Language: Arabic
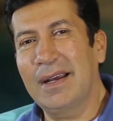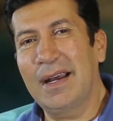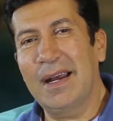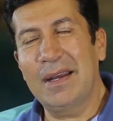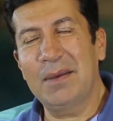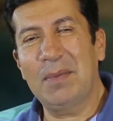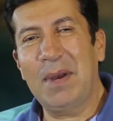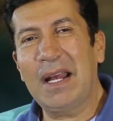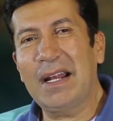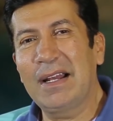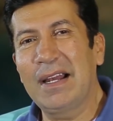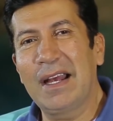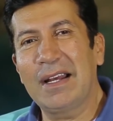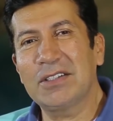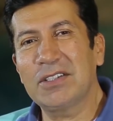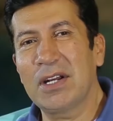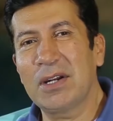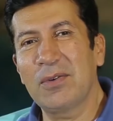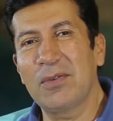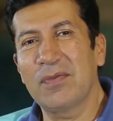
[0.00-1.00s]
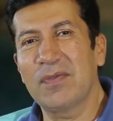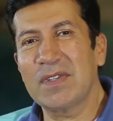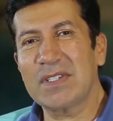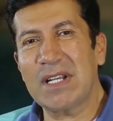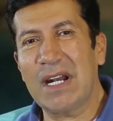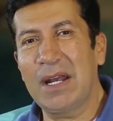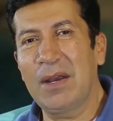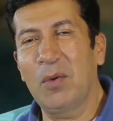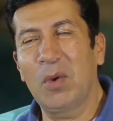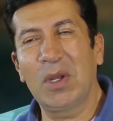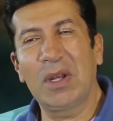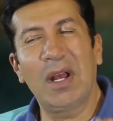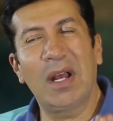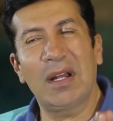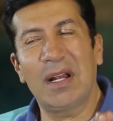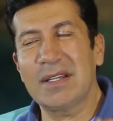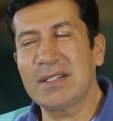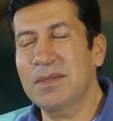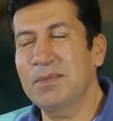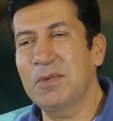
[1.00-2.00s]
هيبعت لي اشاركه في مسرحيه والله
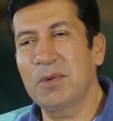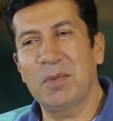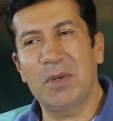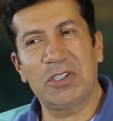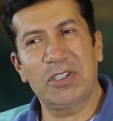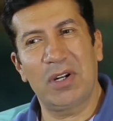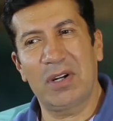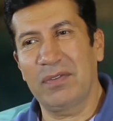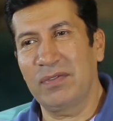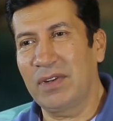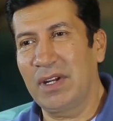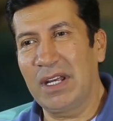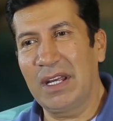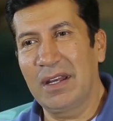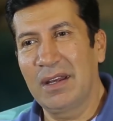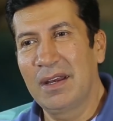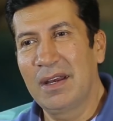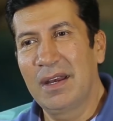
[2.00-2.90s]
العظيم يبقى شرف ليا